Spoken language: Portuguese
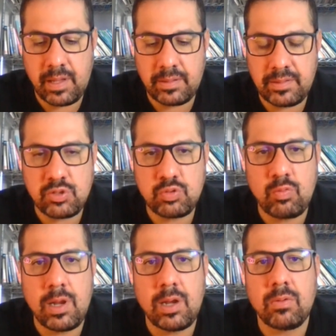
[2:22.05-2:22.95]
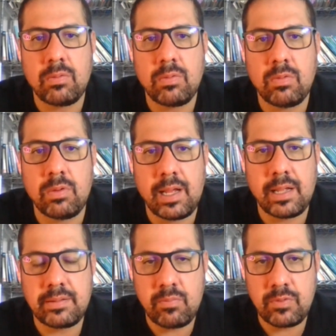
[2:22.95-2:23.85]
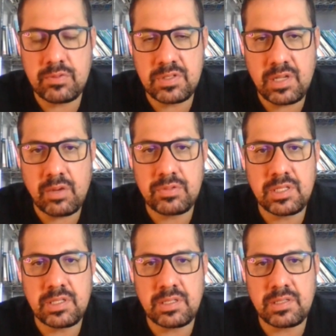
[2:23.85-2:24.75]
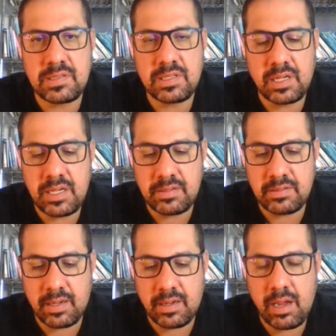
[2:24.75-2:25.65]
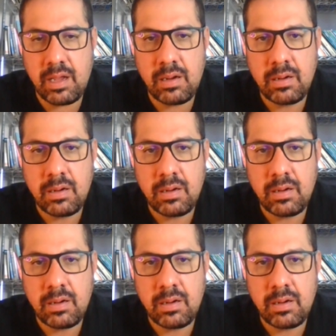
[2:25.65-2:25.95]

é, textual, lá tem muitos erros de, de escrita, né?